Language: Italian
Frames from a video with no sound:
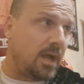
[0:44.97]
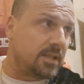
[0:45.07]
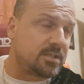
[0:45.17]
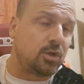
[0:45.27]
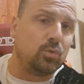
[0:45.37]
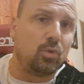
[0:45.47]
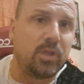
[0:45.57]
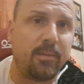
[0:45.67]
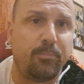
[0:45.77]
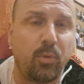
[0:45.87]
al secondo
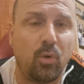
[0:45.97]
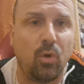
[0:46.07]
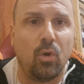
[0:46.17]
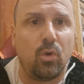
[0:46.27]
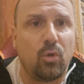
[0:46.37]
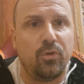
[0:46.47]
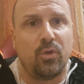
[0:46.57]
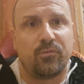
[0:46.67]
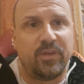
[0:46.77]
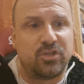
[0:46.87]
tempo con
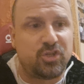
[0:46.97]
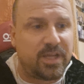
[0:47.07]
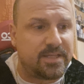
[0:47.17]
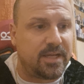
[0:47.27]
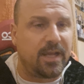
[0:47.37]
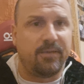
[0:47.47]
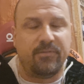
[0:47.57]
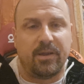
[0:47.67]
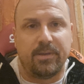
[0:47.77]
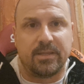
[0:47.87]
Norvegese che
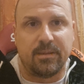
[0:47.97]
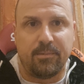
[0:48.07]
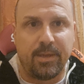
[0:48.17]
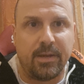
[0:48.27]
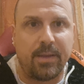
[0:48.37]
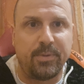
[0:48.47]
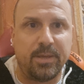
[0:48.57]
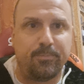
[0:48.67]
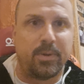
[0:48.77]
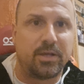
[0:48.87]
veramente per me è una
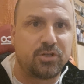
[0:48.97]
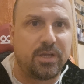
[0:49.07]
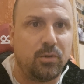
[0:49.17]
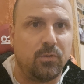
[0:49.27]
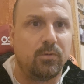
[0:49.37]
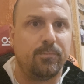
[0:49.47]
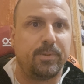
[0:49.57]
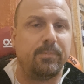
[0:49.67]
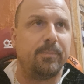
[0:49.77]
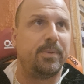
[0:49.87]
pippa, cioè io,
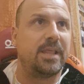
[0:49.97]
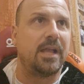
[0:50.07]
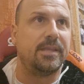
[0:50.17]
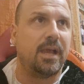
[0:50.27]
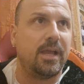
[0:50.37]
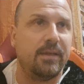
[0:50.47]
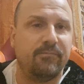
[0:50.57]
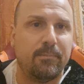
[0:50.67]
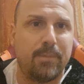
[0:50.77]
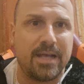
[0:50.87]
per me Petagna è
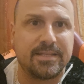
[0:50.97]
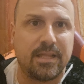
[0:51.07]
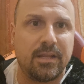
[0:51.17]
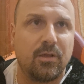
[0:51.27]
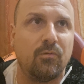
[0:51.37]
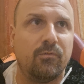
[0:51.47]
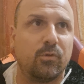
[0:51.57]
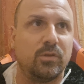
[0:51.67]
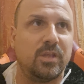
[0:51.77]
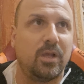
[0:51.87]
Bambasta in
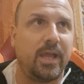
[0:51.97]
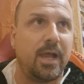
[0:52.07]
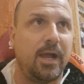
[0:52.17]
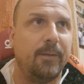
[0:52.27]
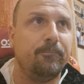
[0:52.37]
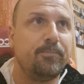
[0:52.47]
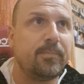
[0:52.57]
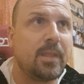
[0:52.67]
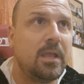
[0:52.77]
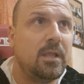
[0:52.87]
confronto a,
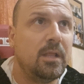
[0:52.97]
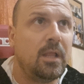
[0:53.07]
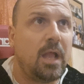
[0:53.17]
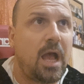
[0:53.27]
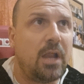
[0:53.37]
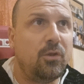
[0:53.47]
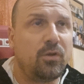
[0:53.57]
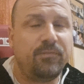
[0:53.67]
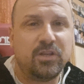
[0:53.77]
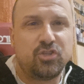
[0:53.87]
al
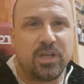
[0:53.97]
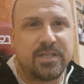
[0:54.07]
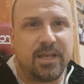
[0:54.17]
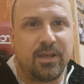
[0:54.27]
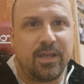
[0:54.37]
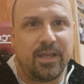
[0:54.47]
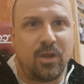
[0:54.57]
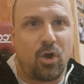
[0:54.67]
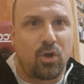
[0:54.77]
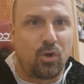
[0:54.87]
norvegese
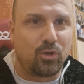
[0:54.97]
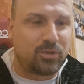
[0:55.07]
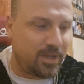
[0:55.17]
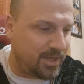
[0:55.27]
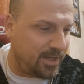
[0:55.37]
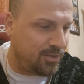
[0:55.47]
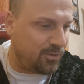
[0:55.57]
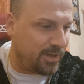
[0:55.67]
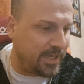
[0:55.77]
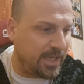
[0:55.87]
Orlot
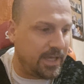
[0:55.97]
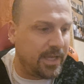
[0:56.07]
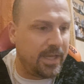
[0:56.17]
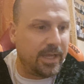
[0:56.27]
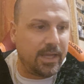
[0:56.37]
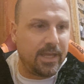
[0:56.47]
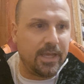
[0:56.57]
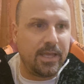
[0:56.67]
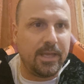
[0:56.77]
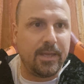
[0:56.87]
credo.
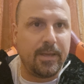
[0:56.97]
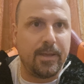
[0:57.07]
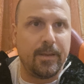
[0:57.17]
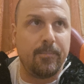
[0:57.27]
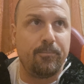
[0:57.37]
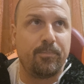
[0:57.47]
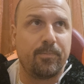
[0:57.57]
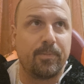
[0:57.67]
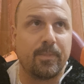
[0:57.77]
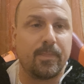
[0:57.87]

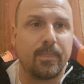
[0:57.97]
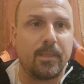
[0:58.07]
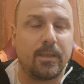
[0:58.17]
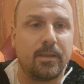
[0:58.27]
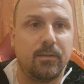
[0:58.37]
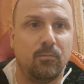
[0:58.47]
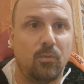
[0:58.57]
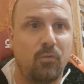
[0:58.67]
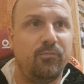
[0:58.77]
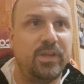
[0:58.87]
E
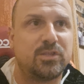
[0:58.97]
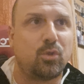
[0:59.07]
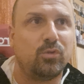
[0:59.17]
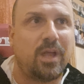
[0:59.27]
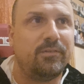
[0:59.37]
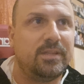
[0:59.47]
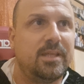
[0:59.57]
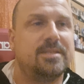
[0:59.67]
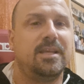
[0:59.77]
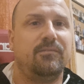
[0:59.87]
ho visto un
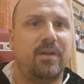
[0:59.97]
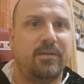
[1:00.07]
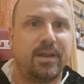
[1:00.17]
David Silva